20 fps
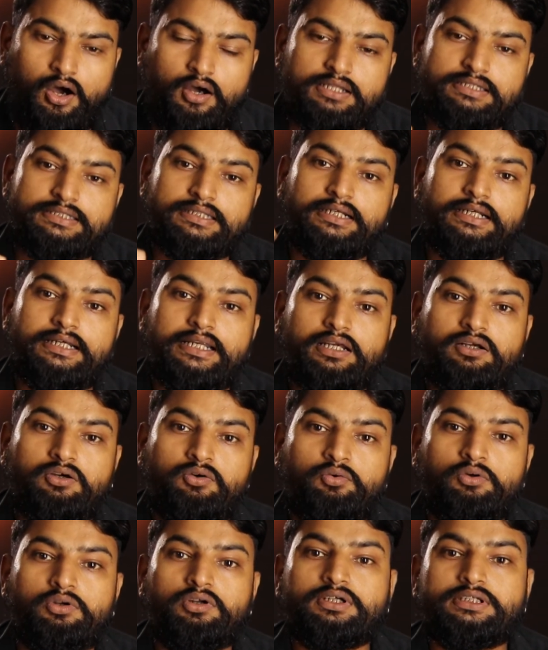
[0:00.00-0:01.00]
और संडे
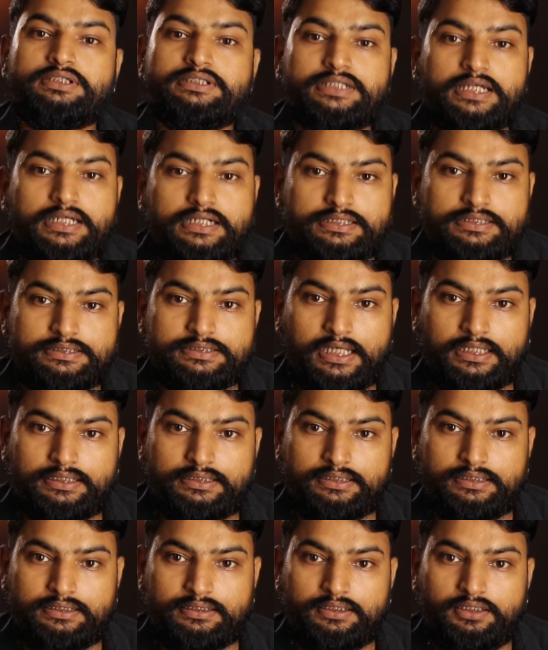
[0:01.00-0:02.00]
को वो लोग चर्च
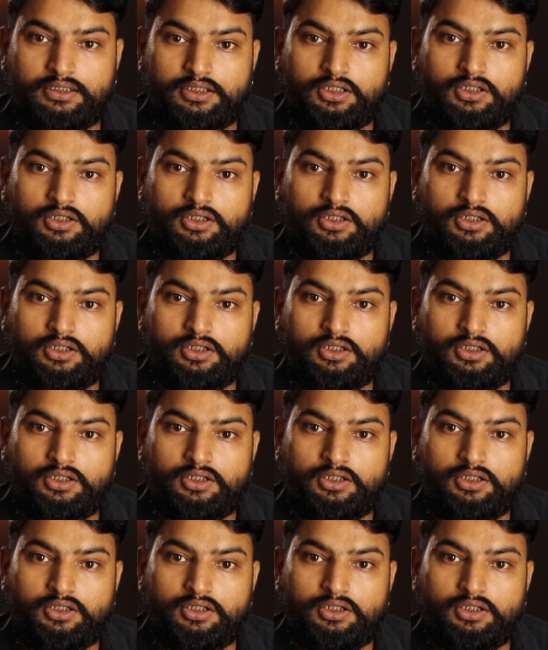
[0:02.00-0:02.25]
जाते हैं